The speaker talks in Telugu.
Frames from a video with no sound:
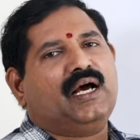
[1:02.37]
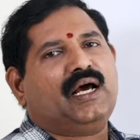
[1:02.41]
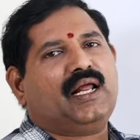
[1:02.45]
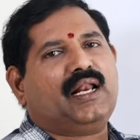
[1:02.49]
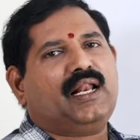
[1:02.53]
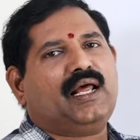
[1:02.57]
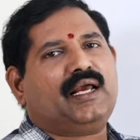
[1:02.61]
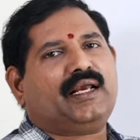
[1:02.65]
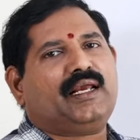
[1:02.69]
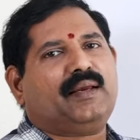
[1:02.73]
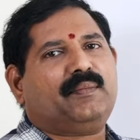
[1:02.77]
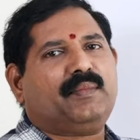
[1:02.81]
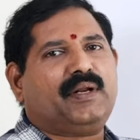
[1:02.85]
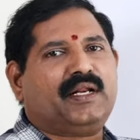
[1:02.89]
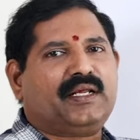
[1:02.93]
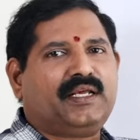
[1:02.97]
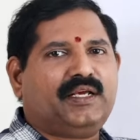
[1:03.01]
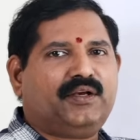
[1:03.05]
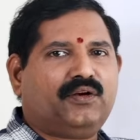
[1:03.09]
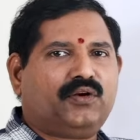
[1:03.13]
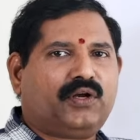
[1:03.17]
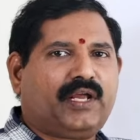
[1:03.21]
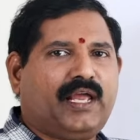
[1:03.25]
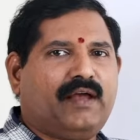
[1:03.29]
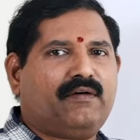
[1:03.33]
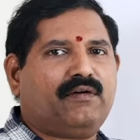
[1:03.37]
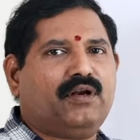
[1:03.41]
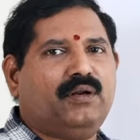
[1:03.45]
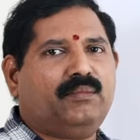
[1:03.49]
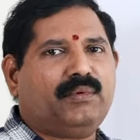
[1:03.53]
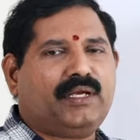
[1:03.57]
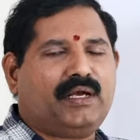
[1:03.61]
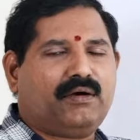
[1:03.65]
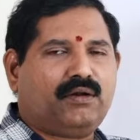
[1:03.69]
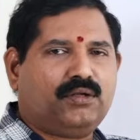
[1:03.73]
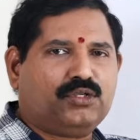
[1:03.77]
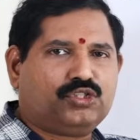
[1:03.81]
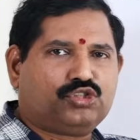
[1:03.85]
అలాగే మనకి కేవలం
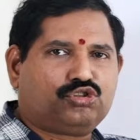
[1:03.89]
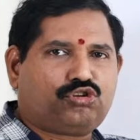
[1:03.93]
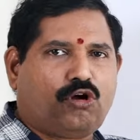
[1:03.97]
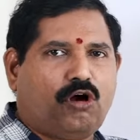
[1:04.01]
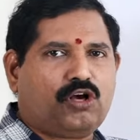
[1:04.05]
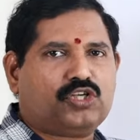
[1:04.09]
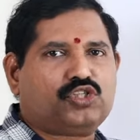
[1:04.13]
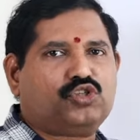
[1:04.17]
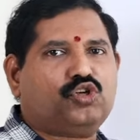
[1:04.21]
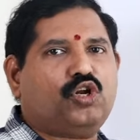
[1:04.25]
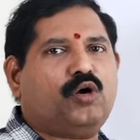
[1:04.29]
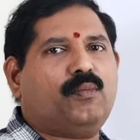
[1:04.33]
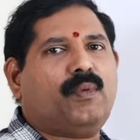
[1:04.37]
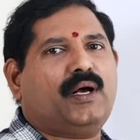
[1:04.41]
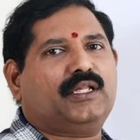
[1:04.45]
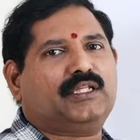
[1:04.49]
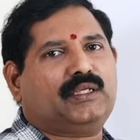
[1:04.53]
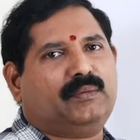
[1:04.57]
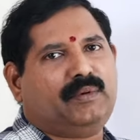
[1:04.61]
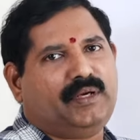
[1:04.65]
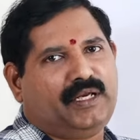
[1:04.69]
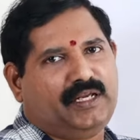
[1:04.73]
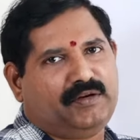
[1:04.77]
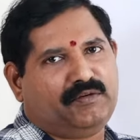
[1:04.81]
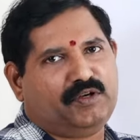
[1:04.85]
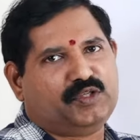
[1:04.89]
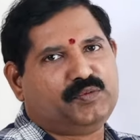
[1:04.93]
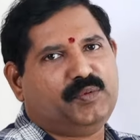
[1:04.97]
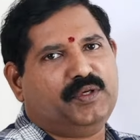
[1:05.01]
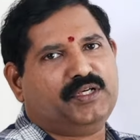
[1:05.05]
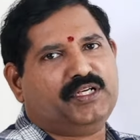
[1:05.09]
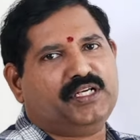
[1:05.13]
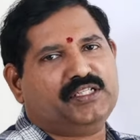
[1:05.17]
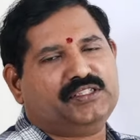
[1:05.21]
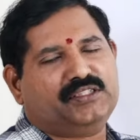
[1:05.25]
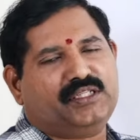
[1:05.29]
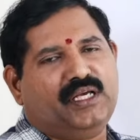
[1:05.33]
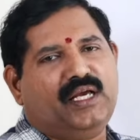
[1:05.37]
కేవలం స్టాక్స్లో మాత్రమే
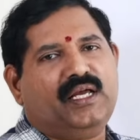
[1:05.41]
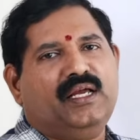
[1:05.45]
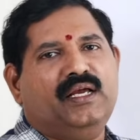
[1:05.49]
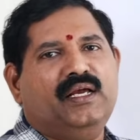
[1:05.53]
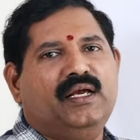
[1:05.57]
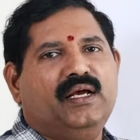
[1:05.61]
ఇన్వెస్ట్మెంట్ చేస్తే